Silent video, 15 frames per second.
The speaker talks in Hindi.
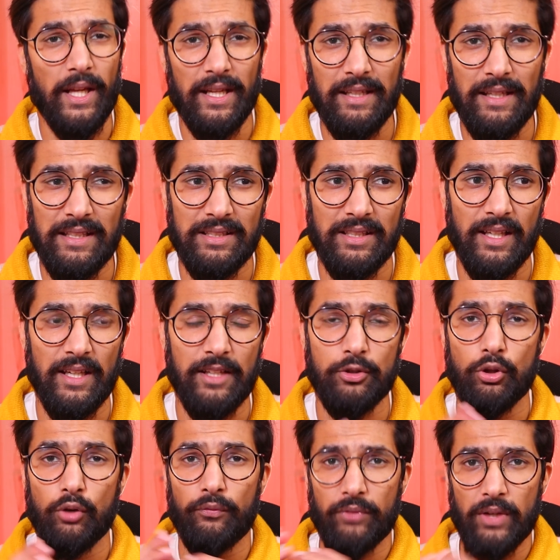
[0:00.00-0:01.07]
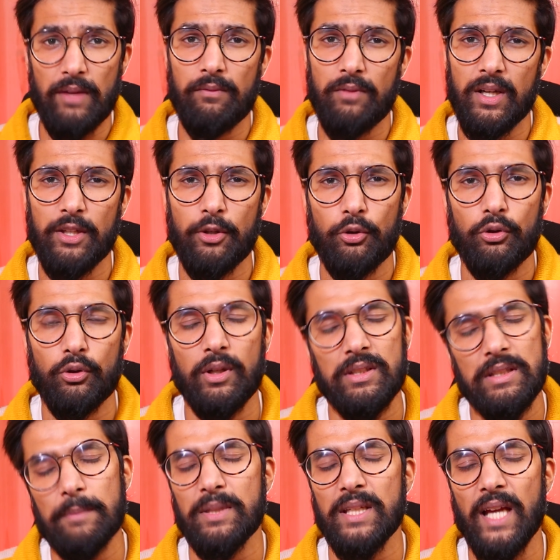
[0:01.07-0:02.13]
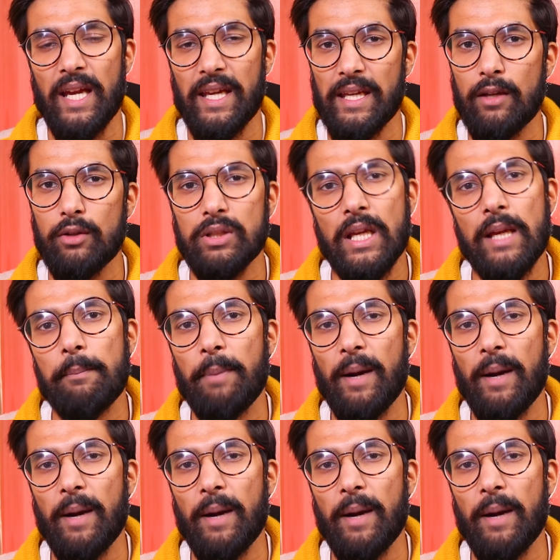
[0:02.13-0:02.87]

टेक्निक्स है जो फ्रेमवर्क यूज होने सब सिखाएंगे उसके